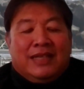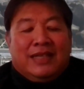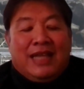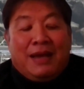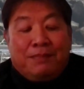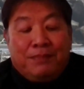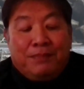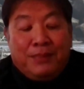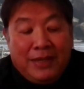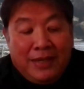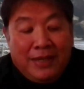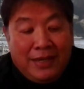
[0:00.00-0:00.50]

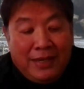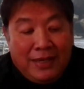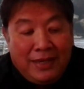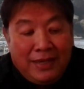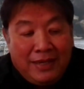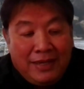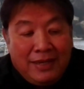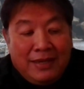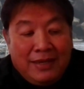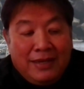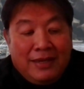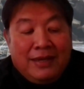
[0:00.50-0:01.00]

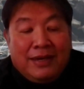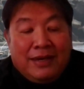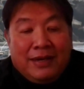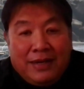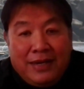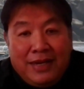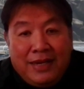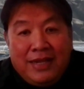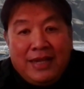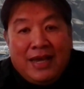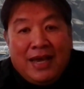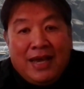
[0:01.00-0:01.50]
tetapi
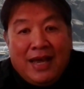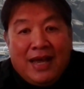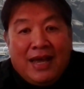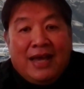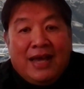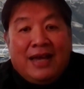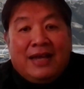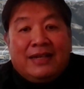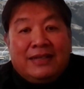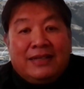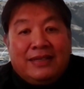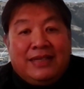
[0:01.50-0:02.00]

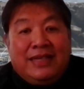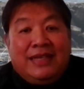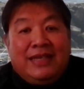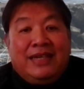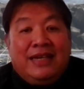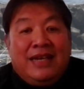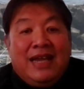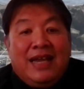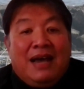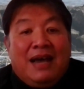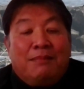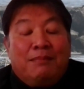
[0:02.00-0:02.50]
dia
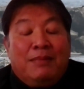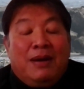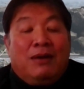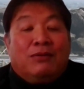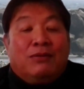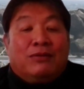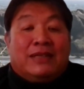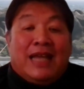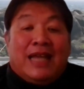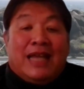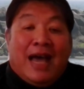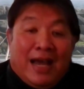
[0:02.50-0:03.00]
tidak
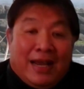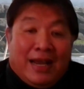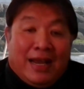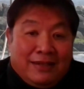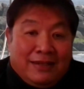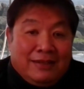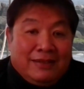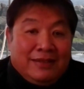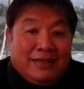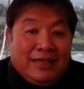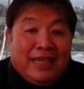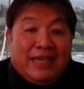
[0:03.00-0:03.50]
mau
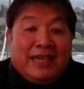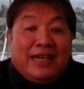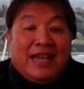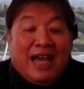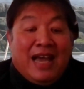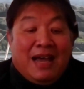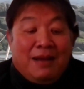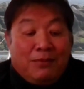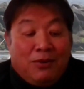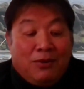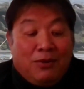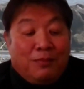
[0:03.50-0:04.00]
taat
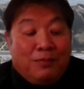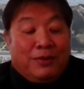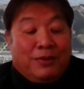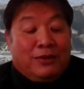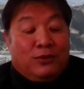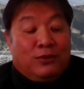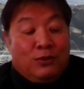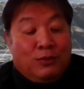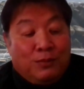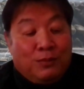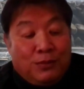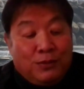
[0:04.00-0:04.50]
tidak mau
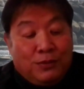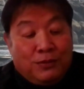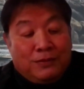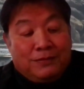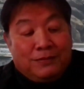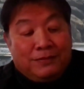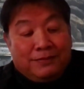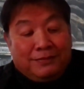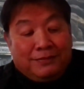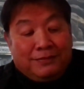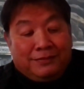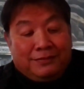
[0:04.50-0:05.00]
bertumbuh.